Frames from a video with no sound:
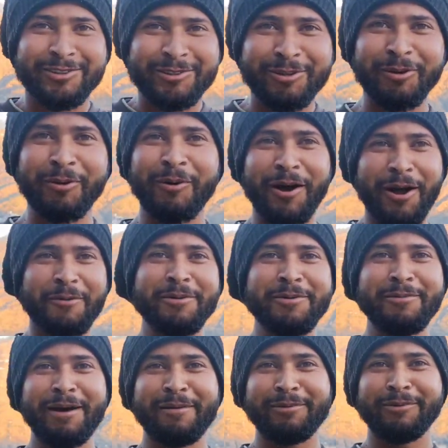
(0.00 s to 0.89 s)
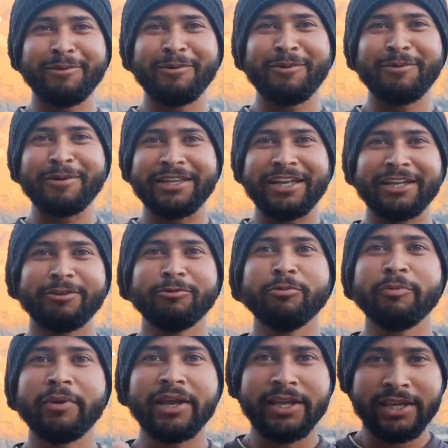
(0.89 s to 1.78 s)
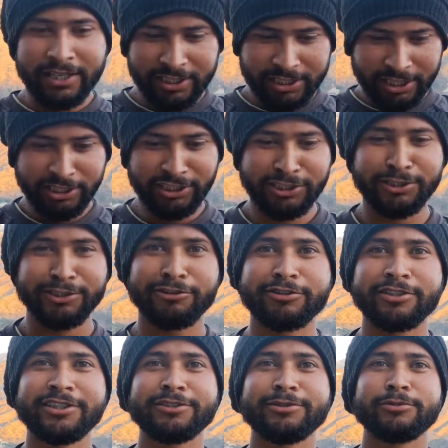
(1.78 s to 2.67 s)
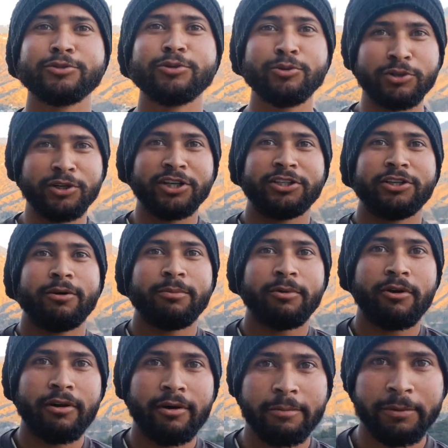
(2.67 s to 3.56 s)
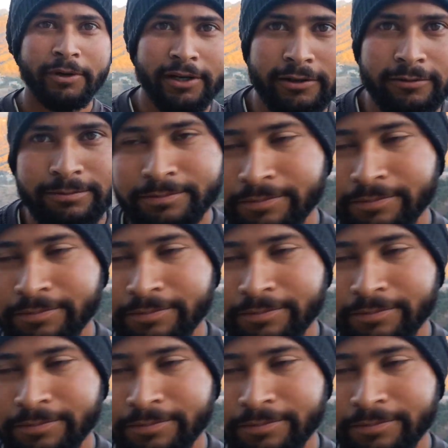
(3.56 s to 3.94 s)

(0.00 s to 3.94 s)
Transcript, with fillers: तो अभी मैं आप लोगों को बताता हूँ मैं किन चीज़ों से शूट करता हूँ ब्लॉग अपना